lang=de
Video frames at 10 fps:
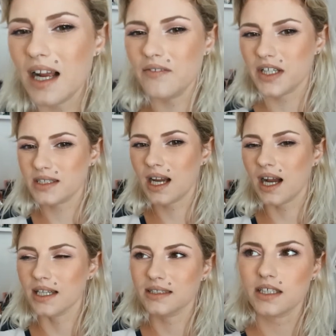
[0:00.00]
einfach
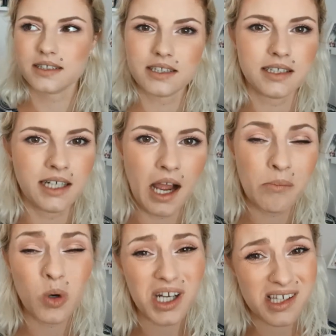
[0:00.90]
daran, dass ich in
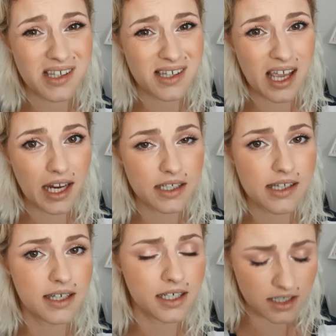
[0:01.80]
Hamburg sehr
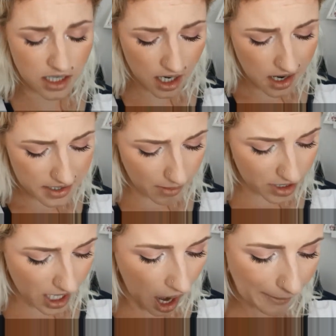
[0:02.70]
gezielt
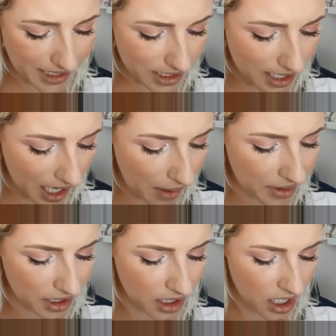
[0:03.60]
damit gearbeitet
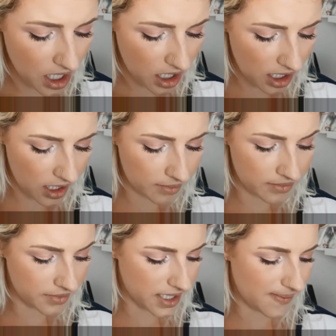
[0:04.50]
habe.
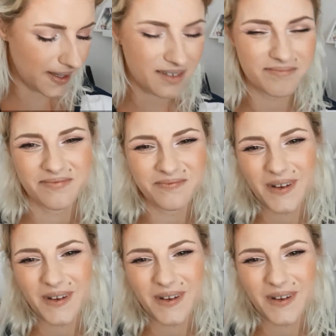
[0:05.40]
Ähm, deswegen